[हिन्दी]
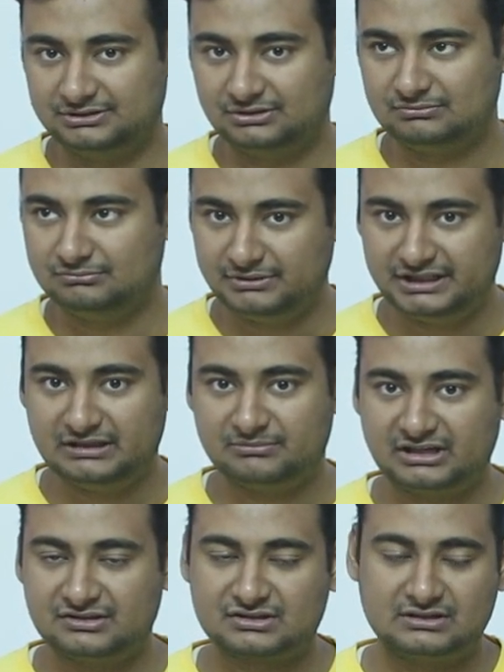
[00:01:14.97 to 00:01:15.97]
यू नो मीडियम
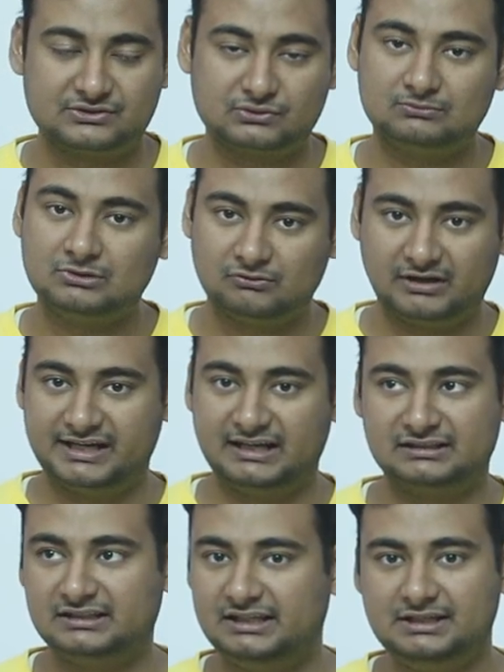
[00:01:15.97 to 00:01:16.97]
रेंज का जूम वाइड
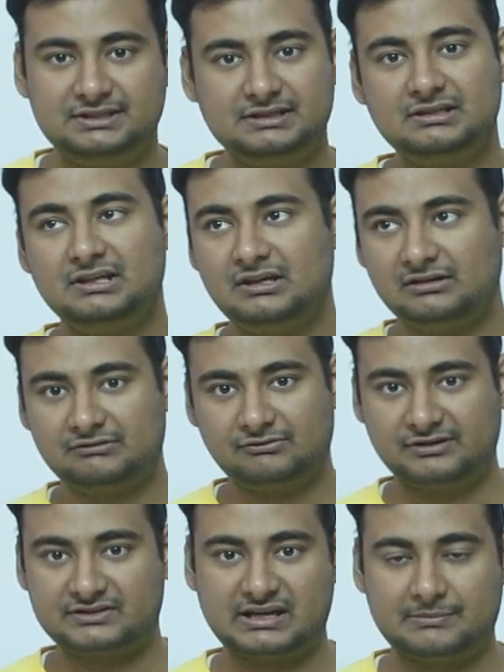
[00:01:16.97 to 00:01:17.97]
एंगल ले लीजिए
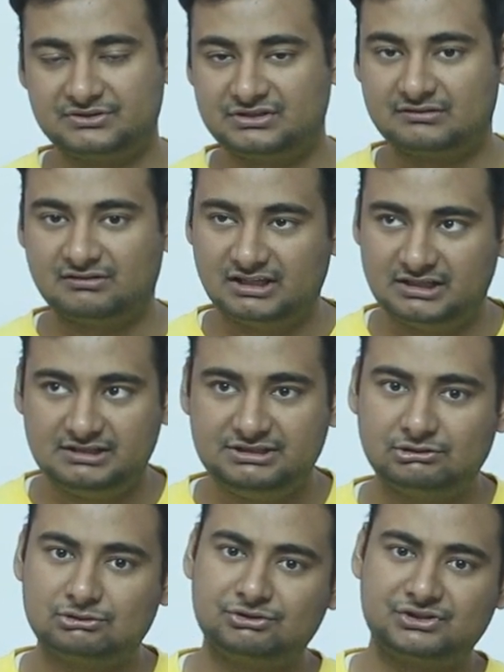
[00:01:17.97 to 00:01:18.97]
फिक्स एपर्चर वाला ले
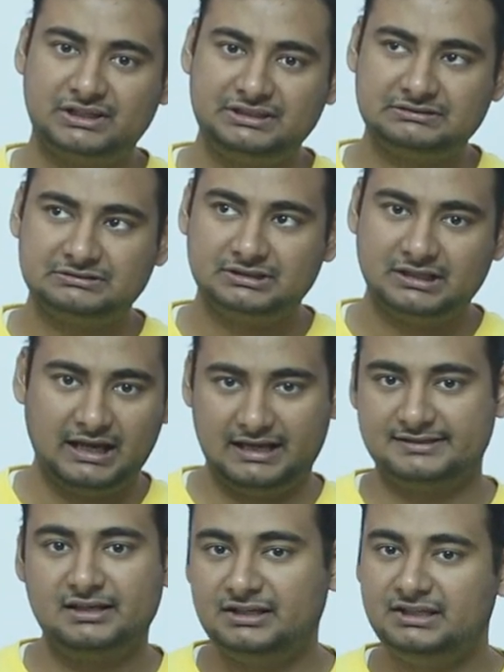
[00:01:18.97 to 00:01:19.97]
लीजिए और खुश रहिए
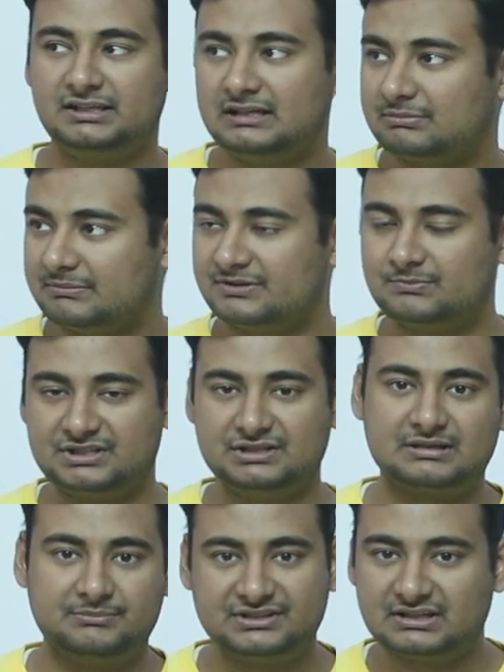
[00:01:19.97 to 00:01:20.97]
ऐसा नहीं है कि आपके पास
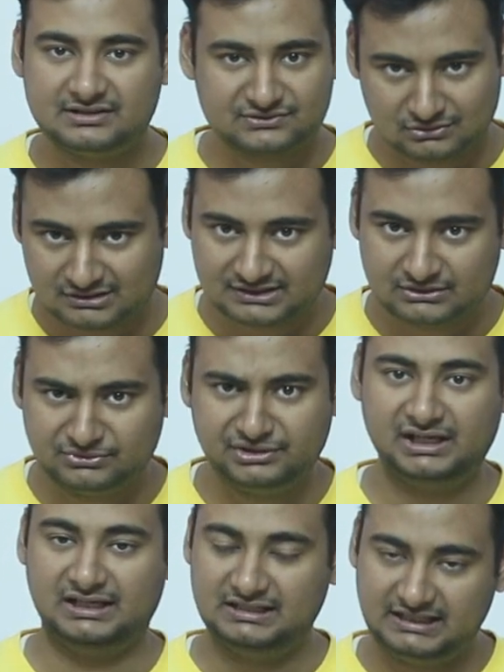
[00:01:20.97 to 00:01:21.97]
पच्चीस छब्बीस लेंस होना ज़रूरी
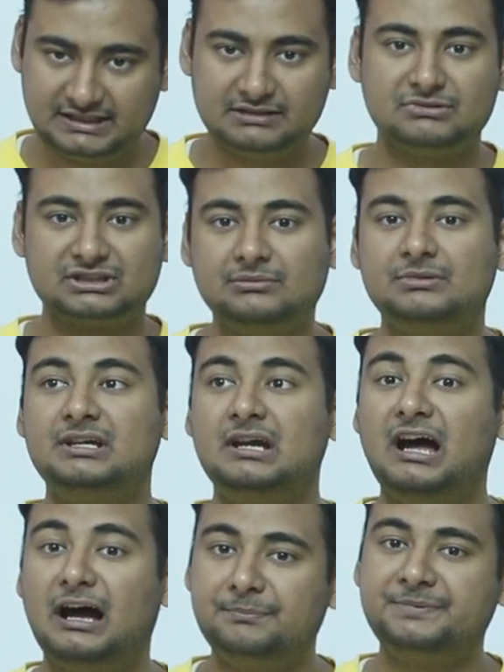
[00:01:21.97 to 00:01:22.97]
है लेकिन मतलब
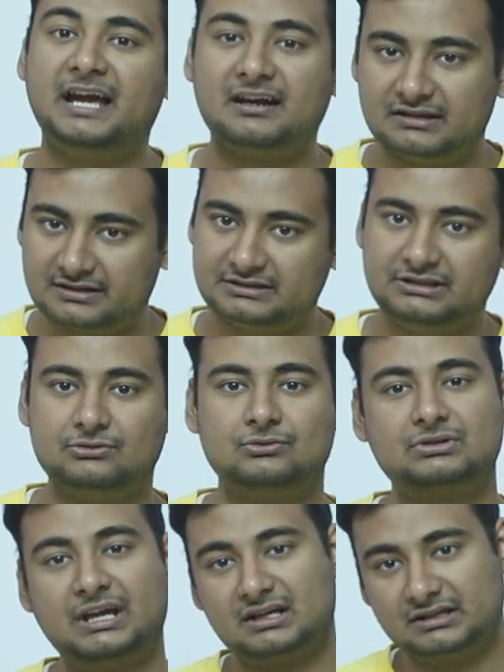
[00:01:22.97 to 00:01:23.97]
आप क्या करते
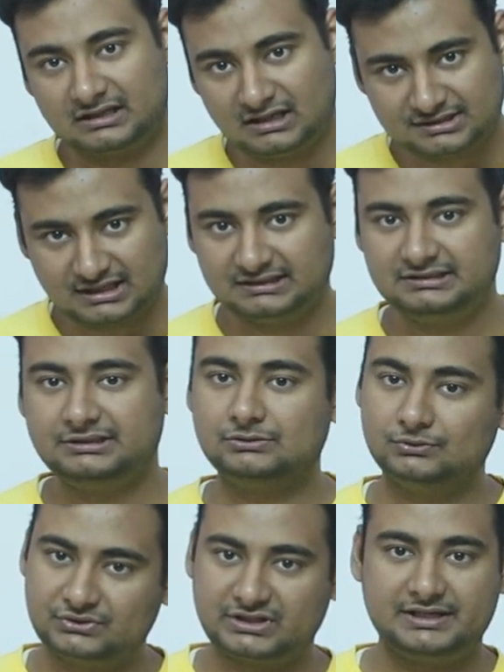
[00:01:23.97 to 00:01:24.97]
हो क्या करना चाहते हो
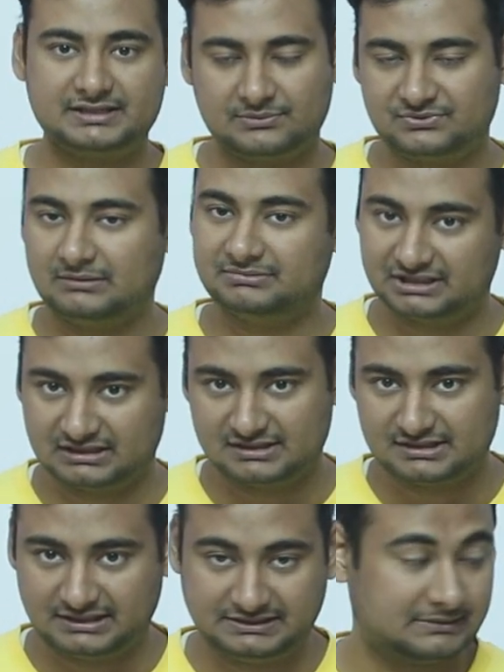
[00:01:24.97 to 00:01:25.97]
उसके हिसाब से आप देखना
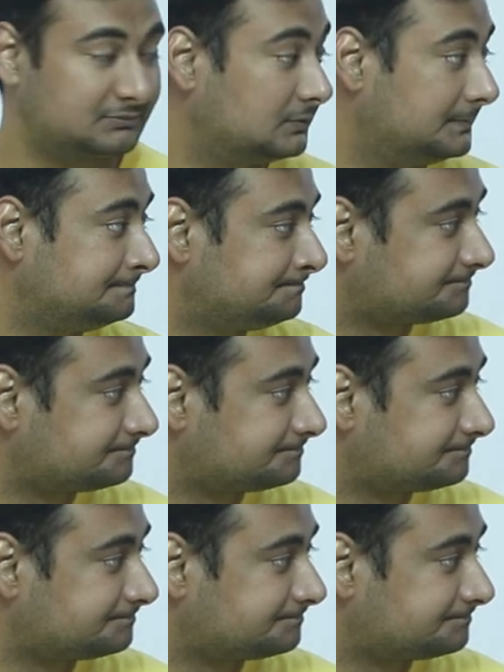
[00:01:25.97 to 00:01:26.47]
चाहिए आपको